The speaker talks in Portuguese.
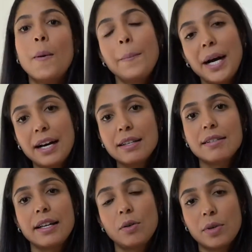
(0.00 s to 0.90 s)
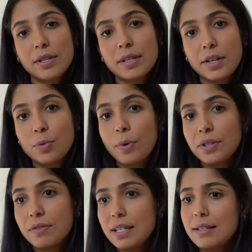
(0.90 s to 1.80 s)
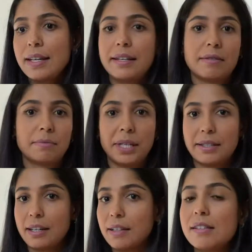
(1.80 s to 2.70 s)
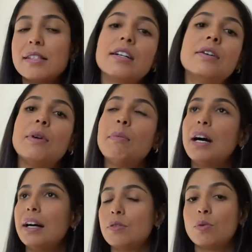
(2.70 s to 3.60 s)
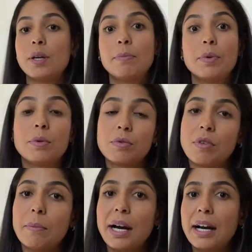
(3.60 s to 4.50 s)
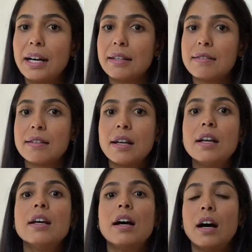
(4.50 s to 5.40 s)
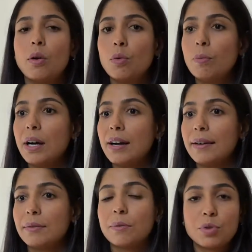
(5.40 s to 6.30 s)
Mas tem coisas que a gente pode fazer, uma hidratação a mais, um repouso a mais, alguma um